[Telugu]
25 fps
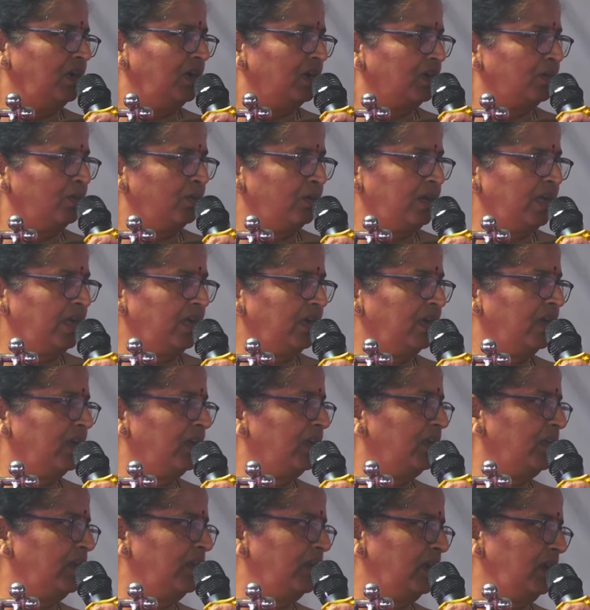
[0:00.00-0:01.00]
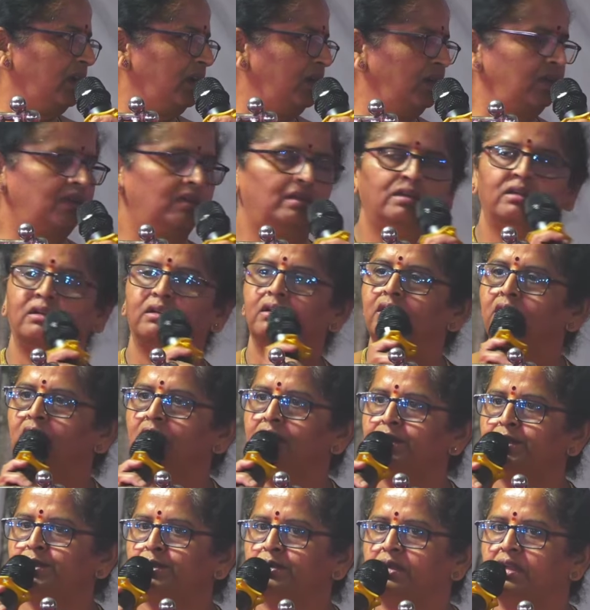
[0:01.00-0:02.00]
కోటయ్య గారికి అండ్
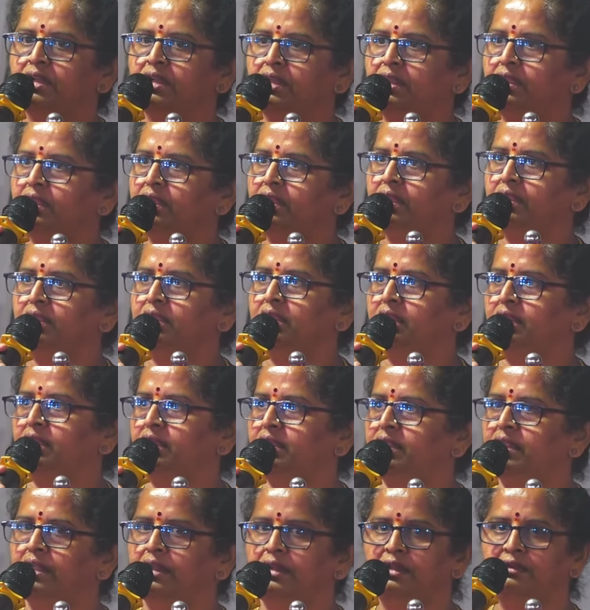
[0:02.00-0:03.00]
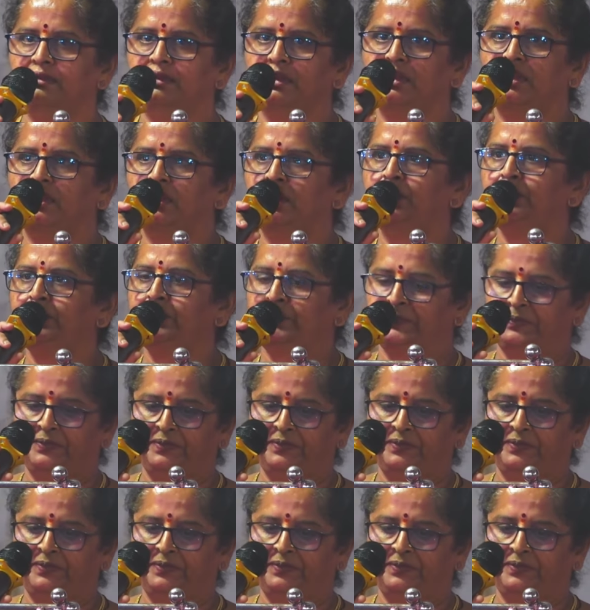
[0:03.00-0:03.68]
అశోక్ గారికి అందరికీ ధన్యవాదాలు